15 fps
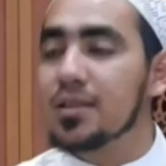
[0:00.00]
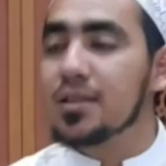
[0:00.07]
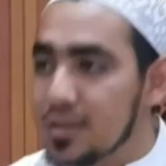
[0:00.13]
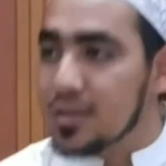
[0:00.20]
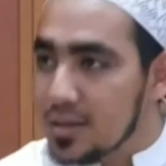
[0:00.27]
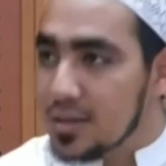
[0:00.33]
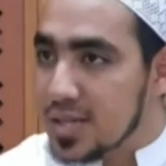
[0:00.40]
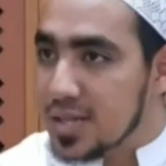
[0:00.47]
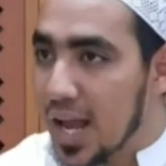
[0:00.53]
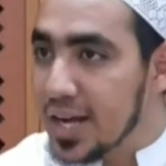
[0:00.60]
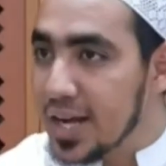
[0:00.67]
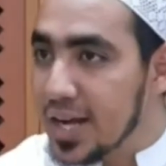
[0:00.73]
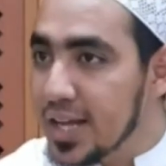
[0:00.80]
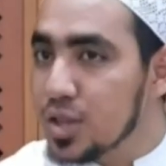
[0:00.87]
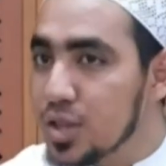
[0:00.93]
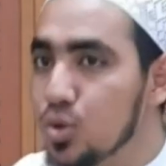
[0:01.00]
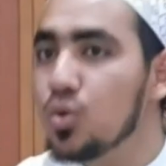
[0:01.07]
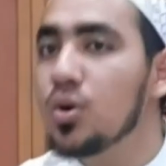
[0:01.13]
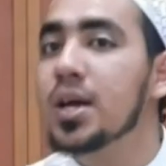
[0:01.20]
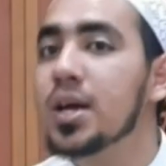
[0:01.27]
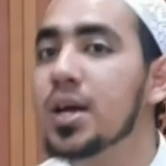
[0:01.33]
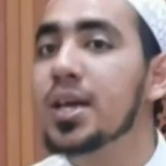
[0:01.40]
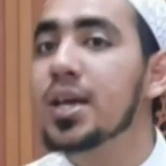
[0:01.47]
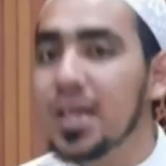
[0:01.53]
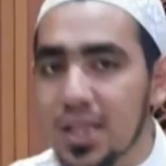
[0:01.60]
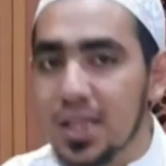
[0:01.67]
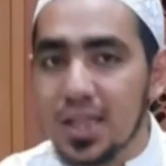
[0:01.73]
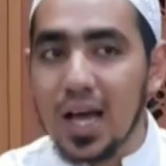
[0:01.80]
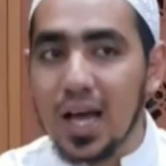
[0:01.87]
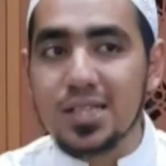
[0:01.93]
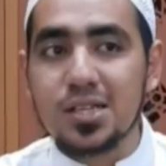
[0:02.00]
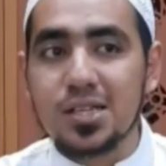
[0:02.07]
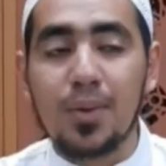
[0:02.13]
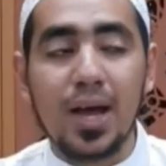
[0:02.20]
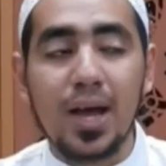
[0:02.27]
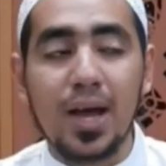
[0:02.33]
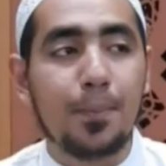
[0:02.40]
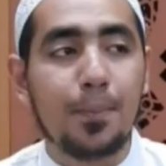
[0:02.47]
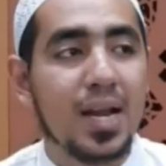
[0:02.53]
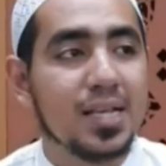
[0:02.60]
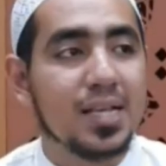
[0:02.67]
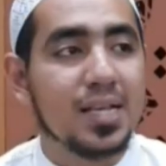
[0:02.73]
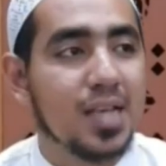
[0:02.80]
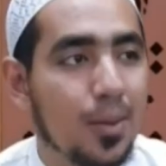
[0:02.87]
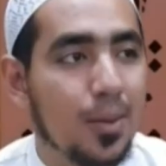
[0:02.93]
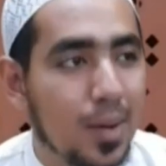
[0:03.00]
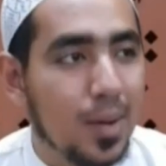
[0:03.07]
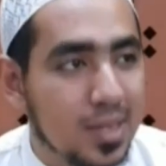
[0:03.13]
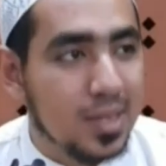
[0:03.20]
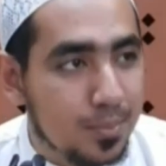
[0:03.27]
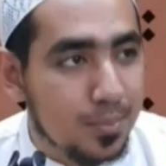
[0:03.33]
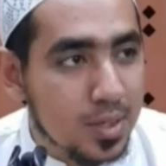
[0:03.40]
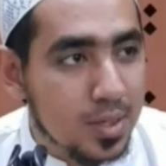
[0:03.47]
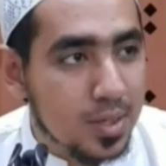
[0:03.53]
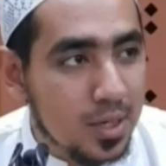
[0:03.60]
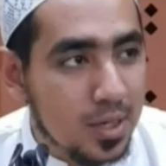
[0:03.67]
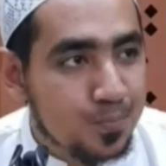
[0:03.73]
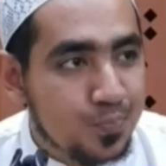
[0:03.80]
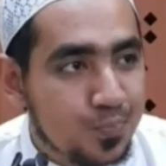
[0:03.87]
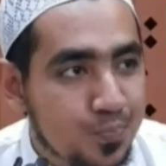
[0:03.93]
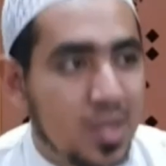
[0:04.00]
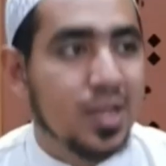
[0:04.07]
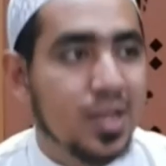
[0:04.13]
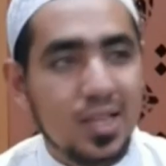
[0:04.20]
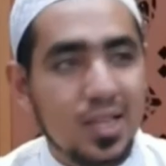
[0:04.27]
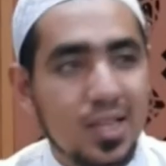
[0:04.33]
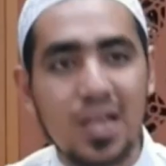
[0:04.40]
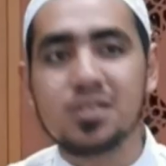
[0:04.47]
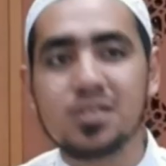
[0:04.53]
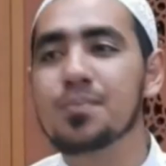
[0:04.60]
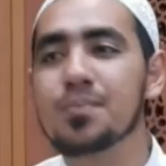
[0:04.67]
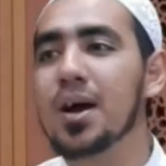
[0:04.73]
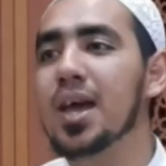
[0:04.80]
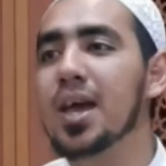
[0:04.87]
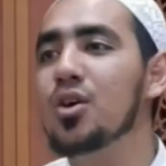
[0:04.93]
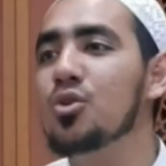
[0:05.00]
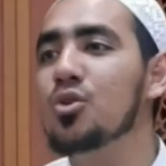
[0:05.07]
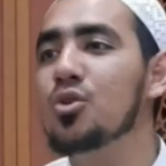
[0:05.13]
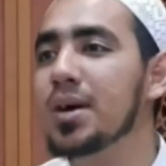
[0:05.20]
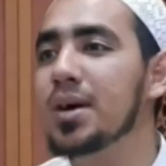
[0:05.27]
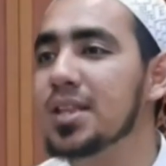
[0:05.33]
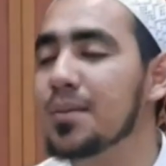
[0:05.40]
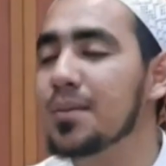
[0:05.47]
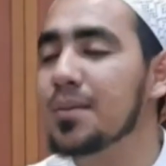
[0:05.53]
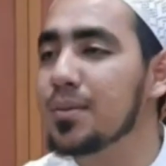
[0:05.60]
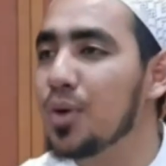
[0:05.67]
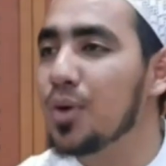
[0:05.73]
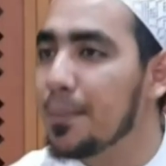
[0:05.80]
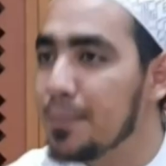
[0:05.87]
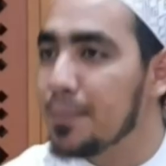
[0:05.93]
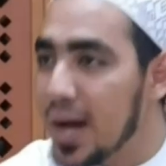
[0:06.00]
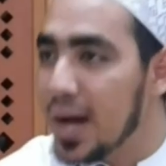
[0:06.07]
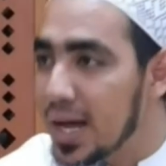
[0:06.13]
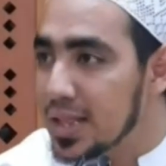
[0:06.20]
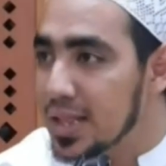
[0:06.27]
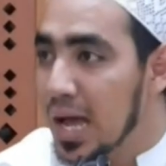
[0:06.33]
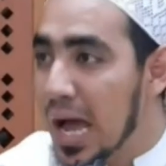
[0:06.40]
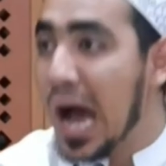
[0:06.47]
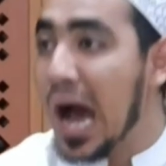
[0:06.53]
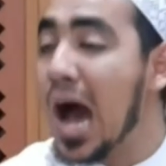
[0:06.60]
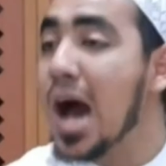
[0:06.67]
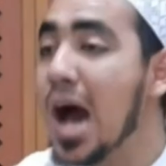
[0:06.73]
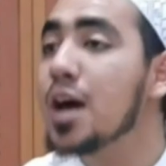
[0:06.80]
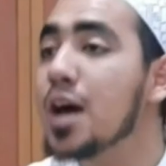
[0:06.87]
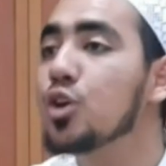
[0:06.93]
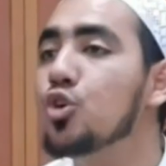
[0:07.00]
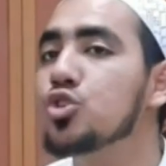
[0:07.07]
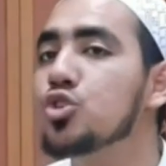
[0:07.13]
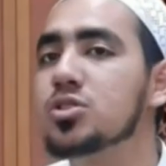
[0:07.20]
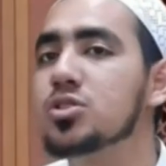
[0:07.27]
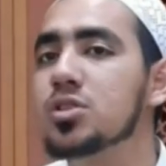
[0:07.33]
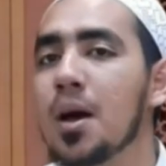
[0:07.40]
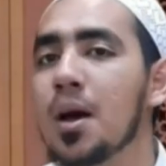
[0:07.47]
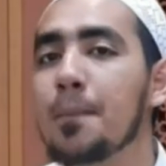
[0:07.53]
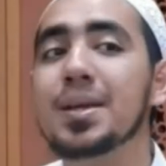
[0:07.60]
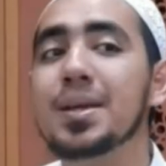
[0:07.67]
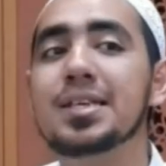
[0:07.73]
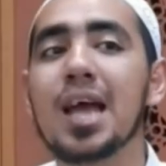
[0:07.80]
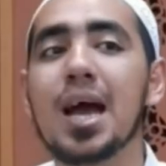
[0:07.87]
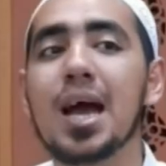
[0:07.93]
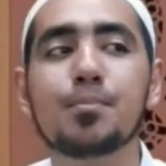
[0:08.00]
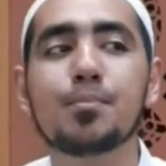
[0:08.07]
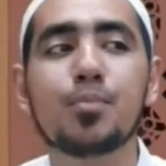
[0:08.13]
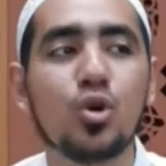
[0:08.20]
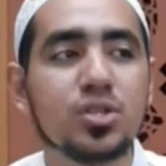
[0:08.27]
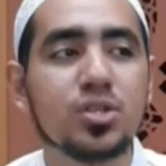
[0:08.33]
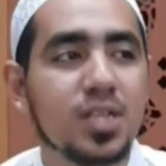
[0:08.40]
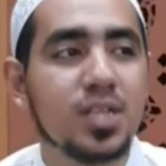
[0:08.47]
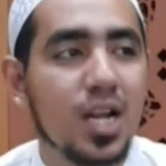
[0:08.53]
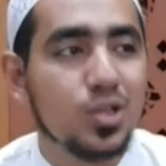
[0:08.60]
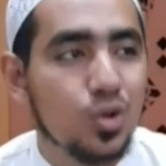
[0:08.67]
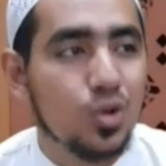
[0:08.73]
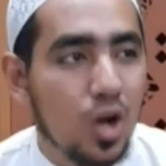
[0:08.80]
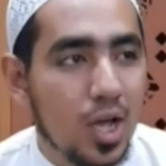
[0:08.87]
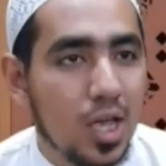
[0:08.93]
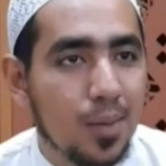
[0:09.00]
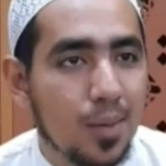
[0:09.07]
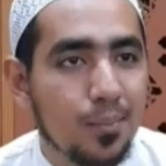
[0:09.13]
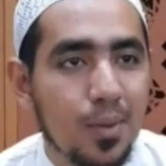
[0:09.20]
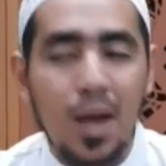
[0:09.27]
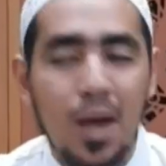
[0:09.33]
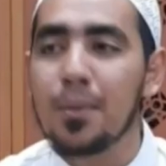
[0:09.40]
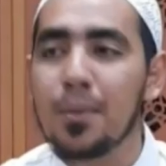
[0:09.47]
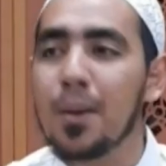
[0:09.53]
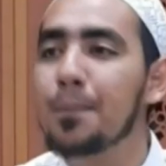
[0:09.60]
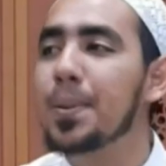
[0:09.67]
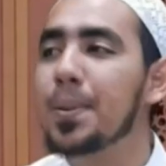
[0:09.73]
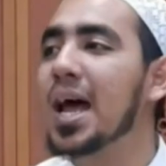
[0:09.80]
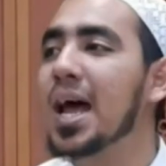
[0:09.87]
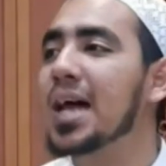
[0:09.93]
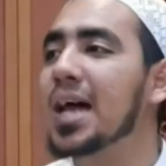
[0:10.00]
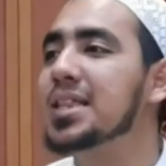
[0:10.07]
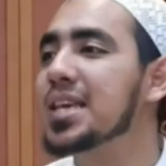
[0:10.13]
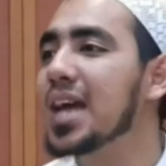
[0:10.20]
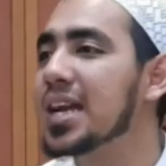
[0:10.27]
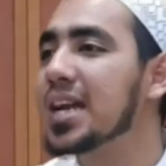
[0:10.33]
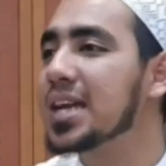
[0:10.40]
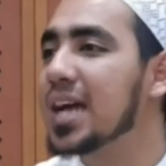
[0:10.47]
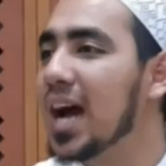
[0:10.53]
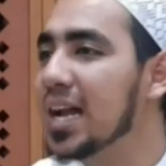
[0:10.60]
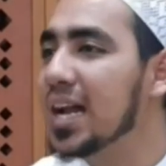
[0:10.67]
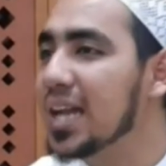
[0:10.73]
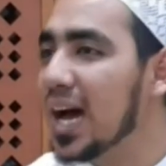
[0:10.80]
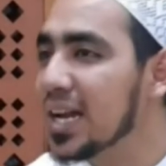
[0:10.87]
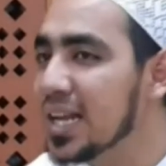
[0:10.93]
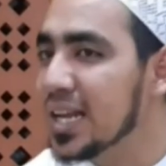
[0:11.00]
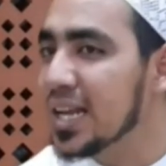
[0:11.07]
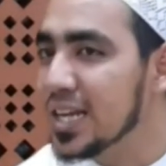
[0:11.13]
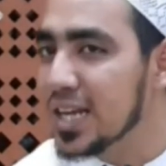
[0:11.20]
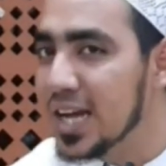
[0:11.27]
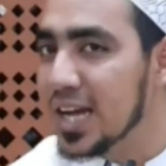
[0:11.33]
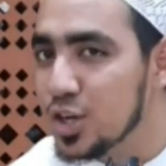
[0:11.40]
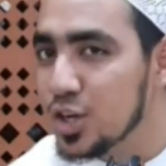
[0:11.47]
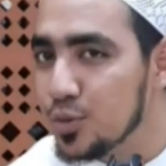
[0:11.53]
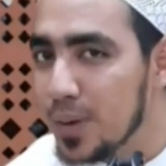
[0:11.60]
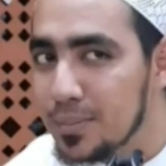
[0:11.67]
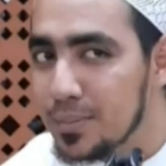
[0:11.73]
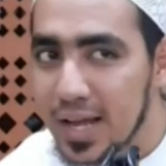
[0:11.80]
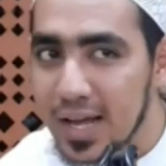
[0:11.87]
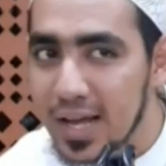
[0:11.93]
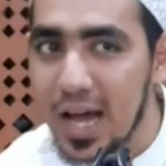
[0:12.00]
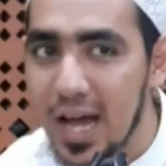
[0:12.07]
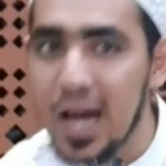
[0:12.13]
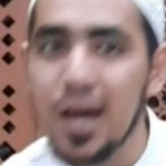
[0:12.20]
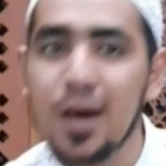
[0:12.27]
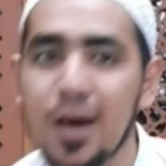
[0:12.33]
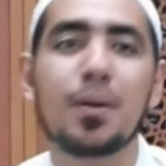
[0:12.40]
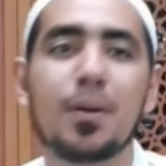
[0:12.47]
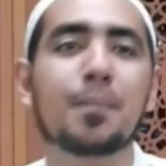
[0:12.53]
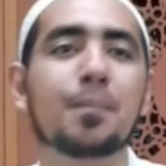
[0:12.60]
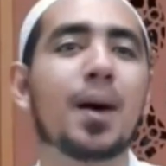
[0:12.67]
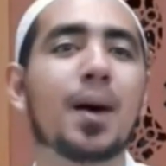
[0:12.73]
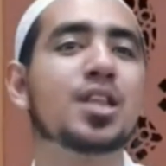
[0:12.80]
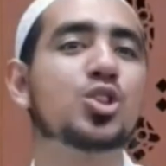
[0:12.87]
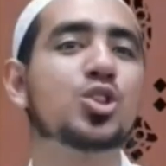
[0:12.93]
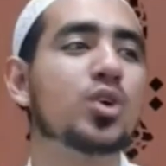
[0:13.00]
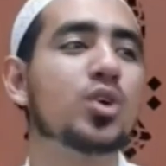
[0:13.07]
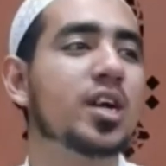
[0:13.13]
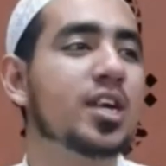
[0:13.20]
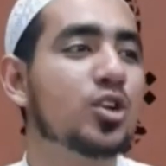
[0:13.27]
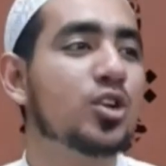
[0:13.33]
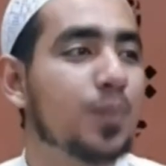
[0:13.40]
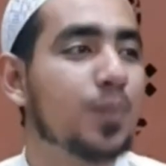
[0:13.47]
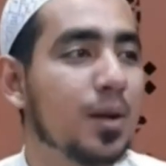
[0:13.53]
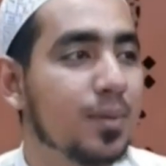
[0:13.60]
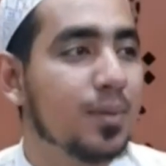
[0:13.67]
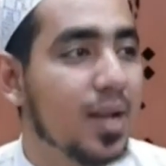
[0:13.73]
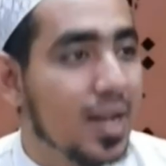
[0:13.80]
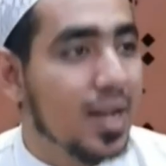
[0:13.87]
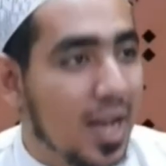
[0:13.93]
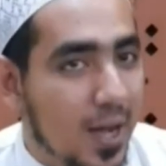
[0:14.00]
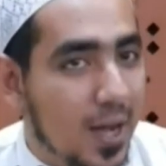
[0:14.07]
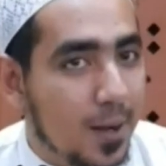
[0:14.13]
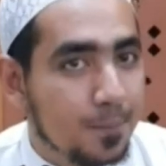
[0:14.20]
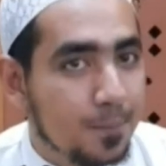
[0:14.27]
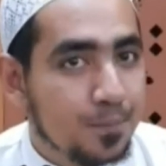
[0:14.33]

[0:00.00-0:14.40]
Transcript: selain itu kita sebagai para sahabat Nabi, kita sebagai umat Nabi Muhammad harus menyambung silaturahim, memperhatikan keadaan kehidupan mereka, membantu kehidupan mereka